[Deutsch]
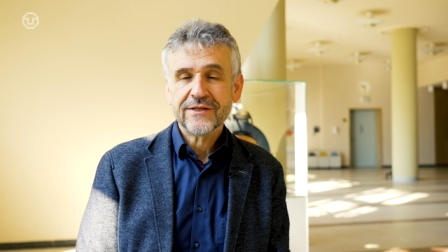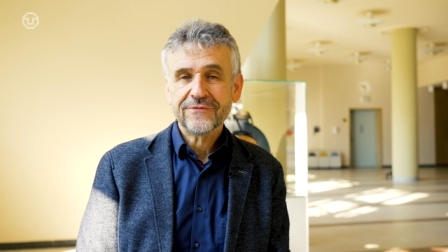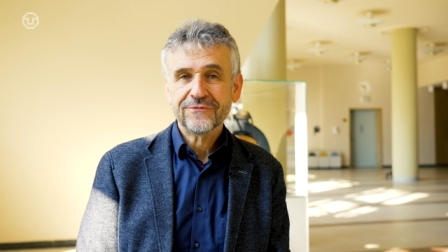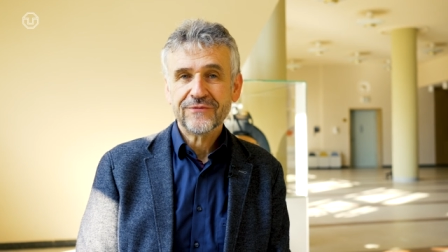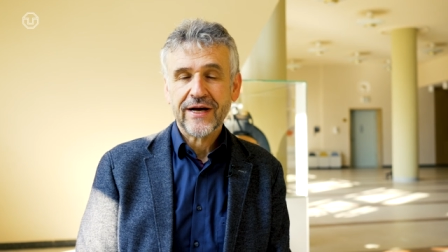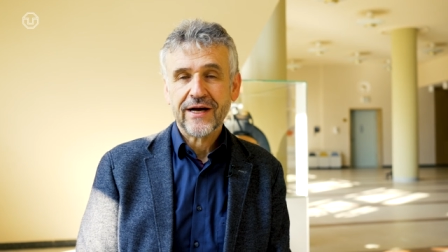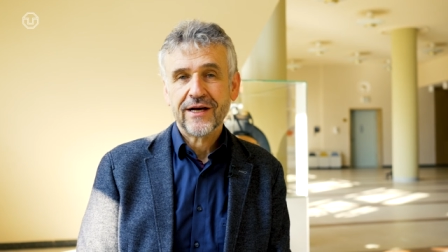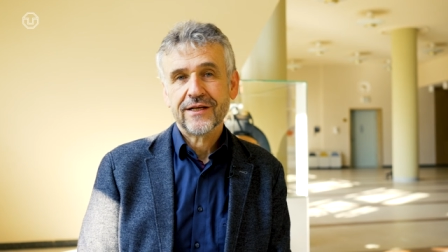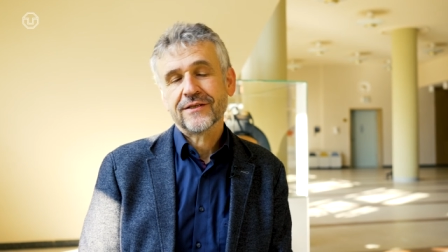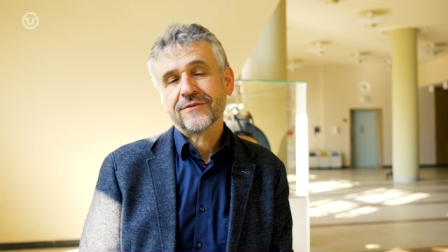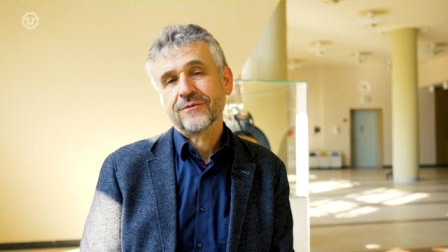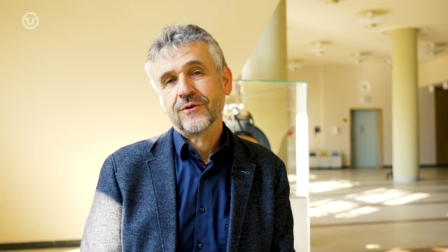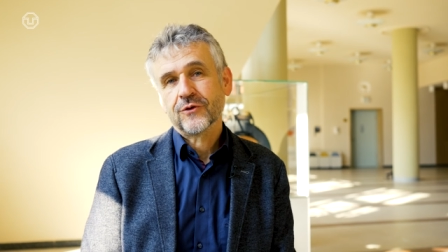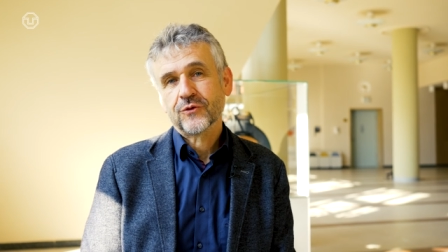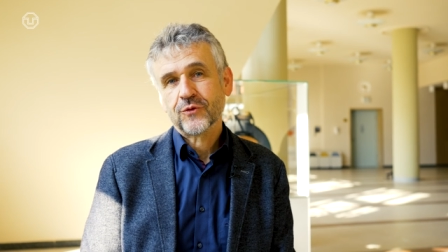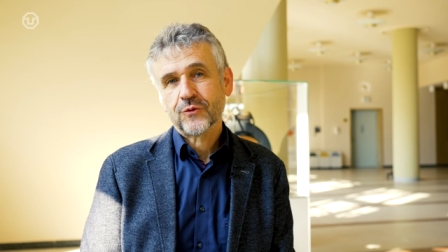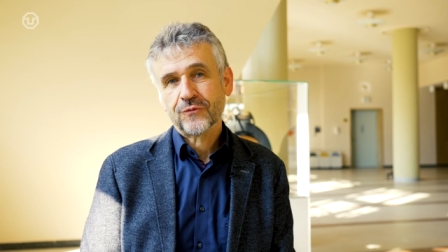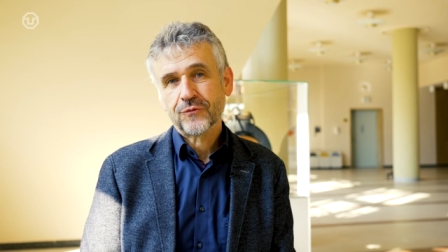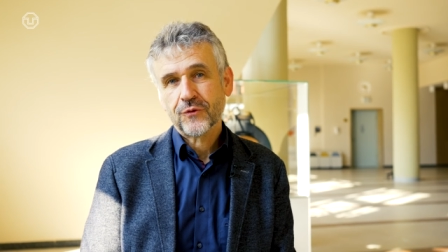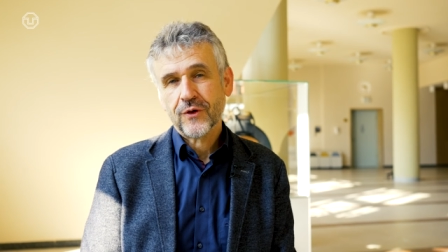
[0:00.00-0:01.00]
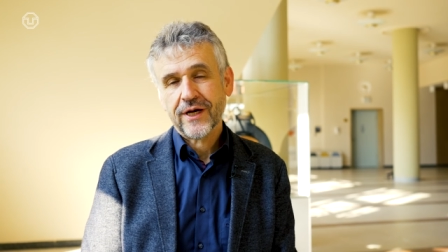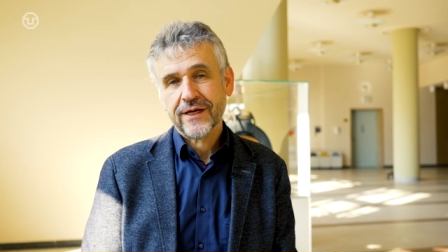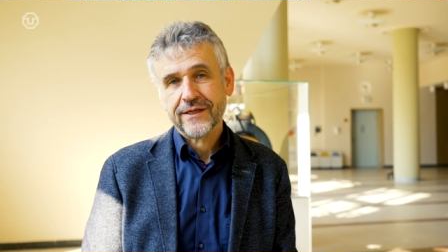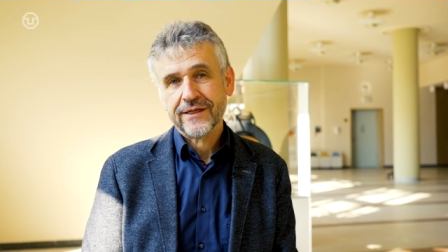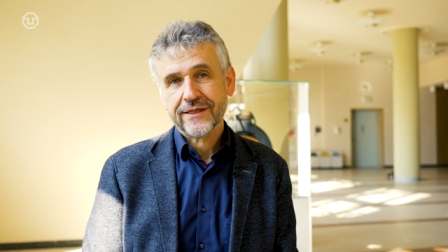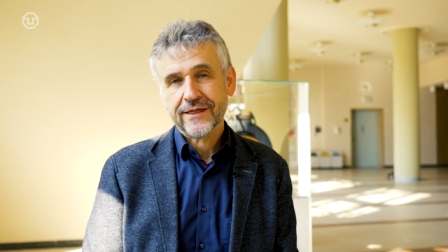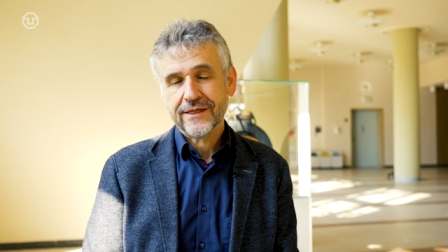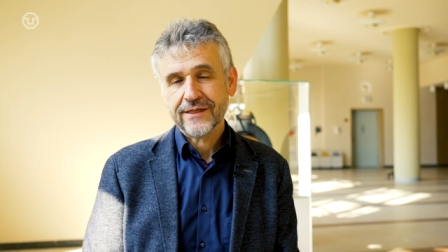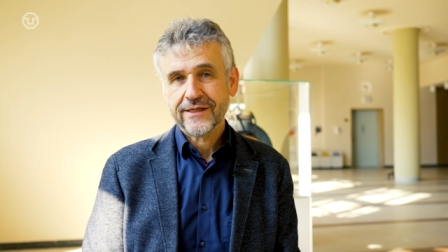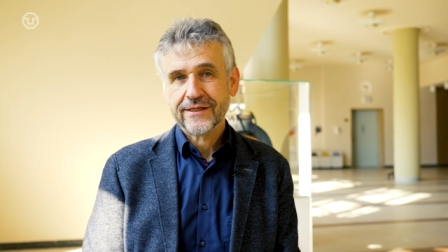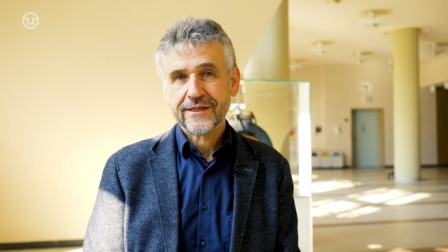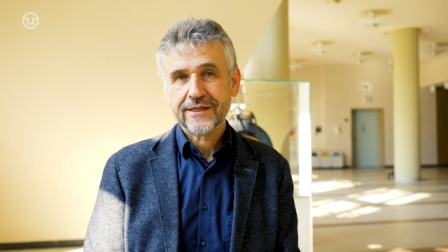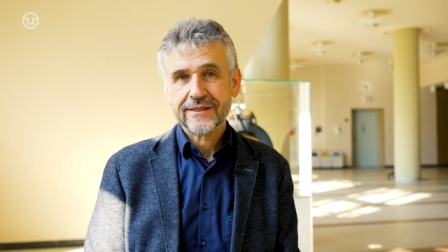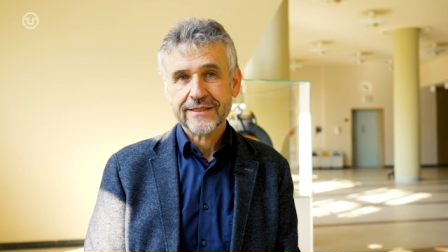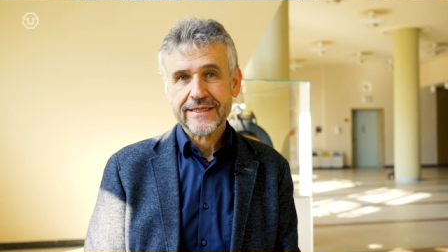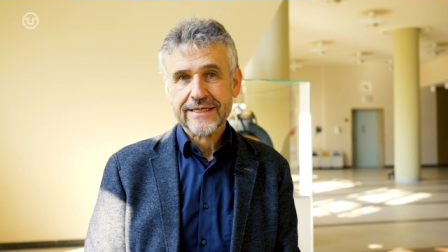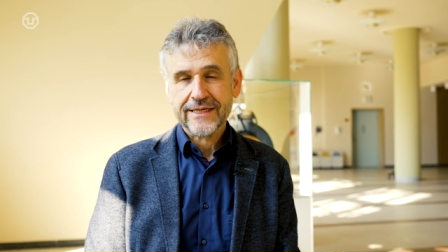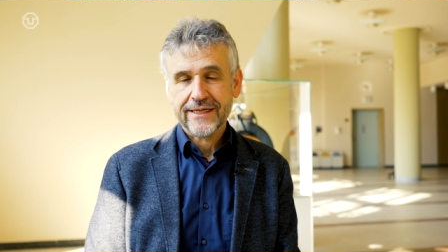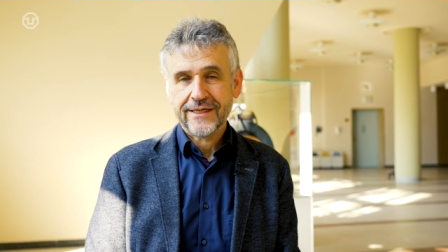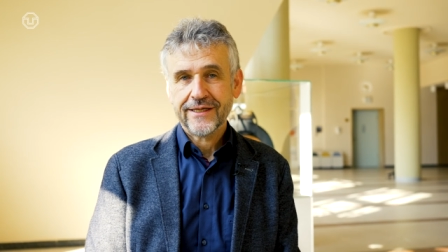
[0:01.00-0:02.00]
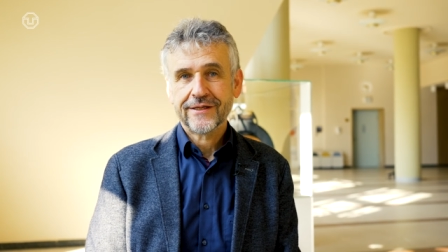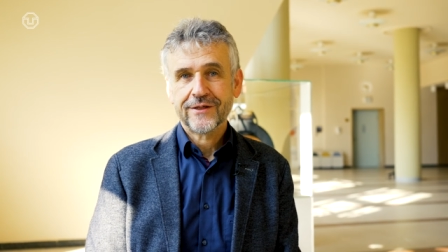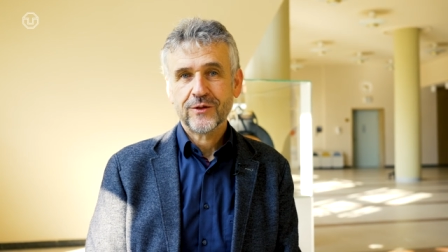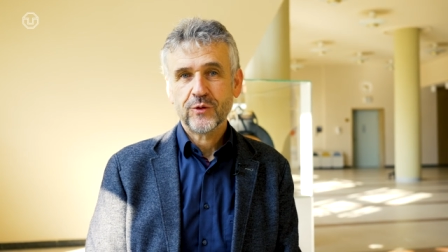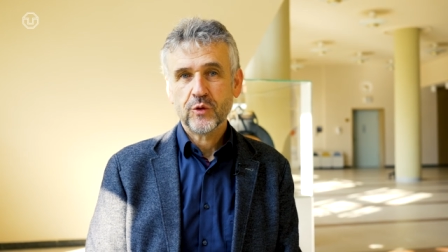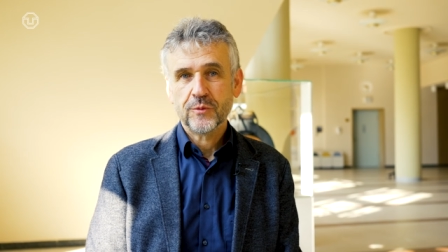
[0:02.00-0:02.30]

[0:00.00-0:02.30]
die Verantwortung für eine gelingende Lehre